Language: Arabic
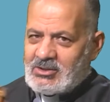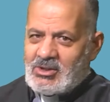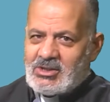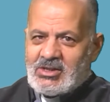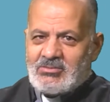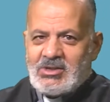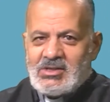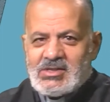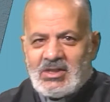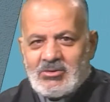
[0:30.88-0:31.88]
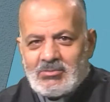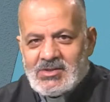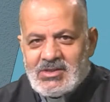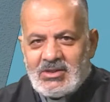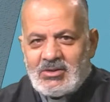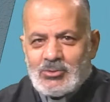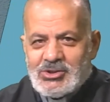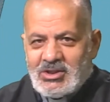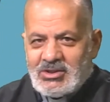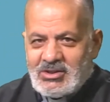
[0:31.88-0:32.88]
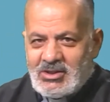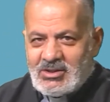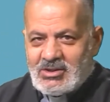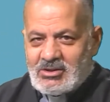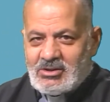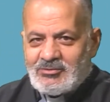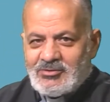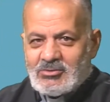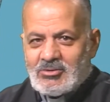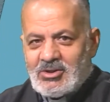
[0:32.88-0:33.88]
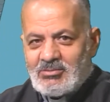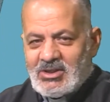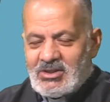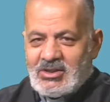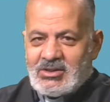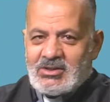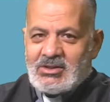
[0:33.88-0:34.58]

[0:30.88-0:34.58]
الواحد امين سلام المسيح مشاهدينا الكرام في كل مكان